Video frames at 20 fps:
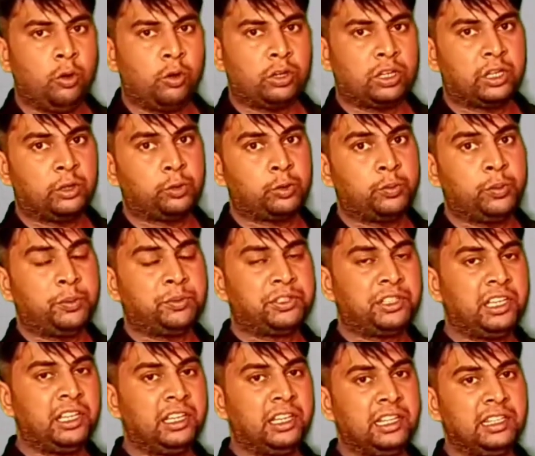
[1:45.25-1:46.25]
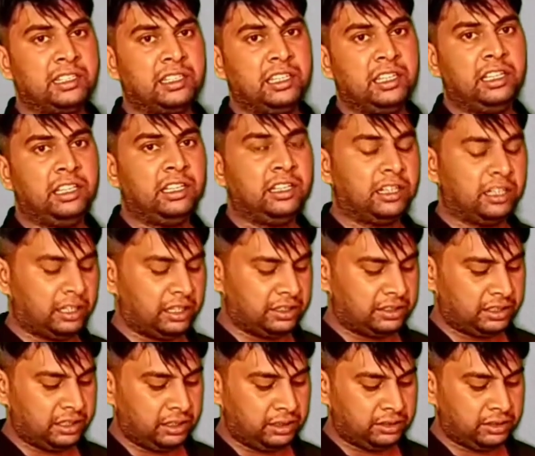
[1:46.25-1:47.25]
और अगर उसमें हम सिंगल सीलिंग
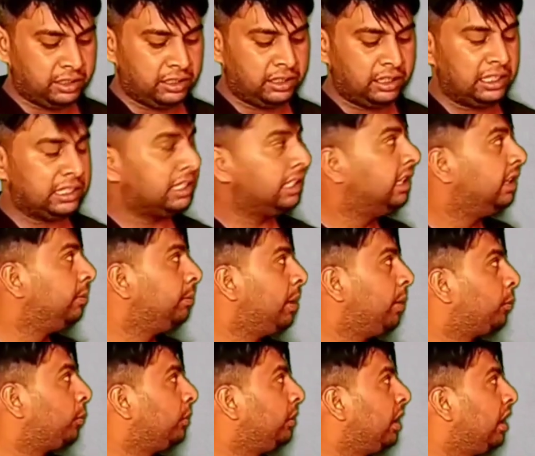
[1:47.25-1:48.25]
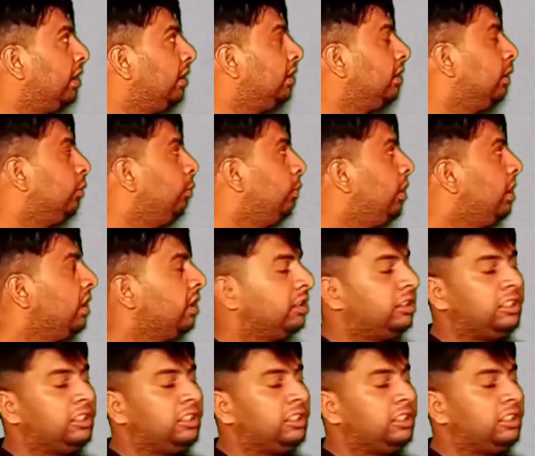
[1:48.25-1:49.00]
करें सिंगल सीलिंग में आपको दिखा देता हूँ